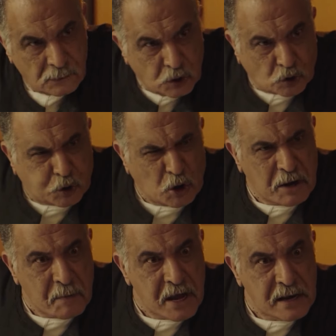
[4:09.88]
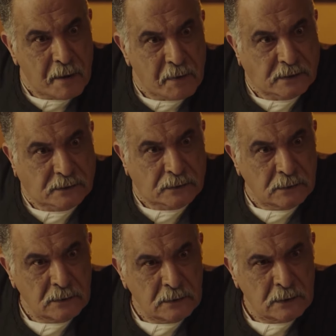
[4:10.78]
دكتور لمين يا بنت
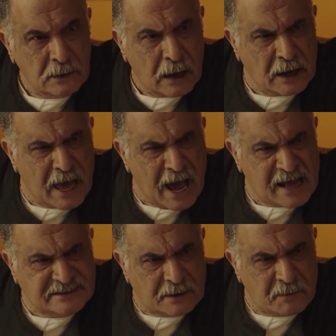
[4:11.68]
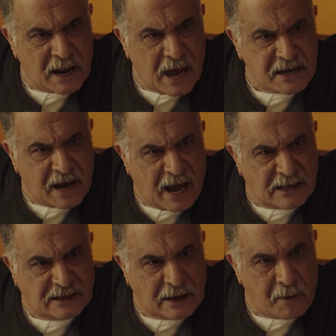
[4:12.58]
انا احسن من اي
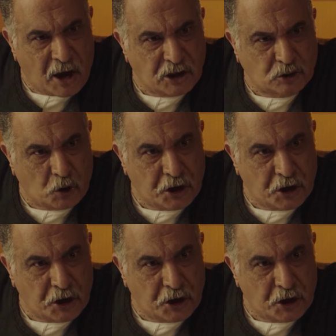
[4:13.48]
حد لمحته